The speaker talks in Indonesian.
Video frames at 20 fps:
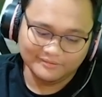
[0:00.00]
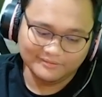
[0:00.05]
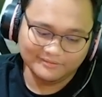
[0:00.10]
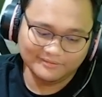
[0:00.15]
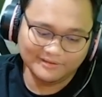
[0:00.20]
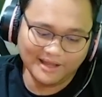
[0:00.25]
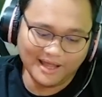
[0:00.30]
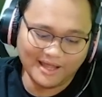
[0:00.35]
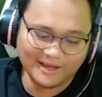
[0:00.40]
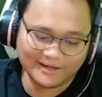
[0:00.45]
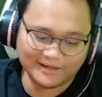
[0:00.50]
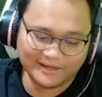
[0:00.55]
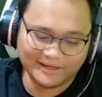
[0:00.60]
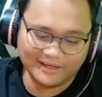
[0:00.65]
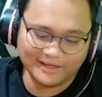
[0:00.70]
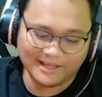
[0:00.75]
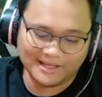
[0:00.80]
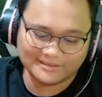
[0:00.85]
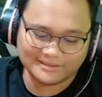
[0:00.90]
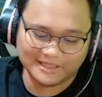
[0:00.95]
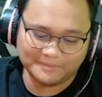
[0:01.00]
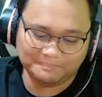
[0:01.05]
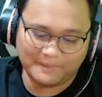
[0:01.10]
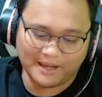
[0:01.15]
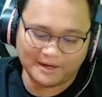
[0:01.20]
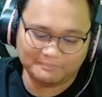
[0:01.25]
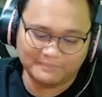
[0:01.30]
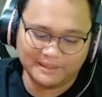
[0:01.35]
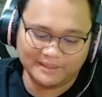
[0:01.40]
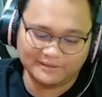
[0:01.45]
Dari lah asli
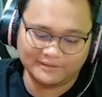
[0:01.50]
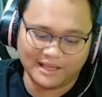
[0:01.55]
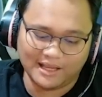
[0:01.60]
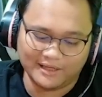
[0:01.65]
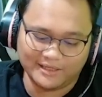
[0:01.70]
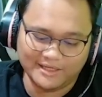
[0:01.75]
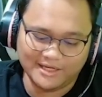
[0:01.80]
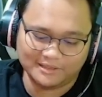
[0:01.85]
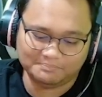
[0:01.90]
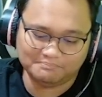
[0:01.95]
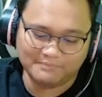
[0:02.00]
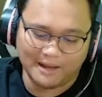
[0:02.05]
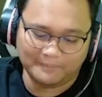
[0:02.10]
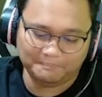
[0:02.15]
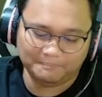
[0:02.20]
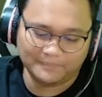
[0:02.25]
farming nggak ngeliat map.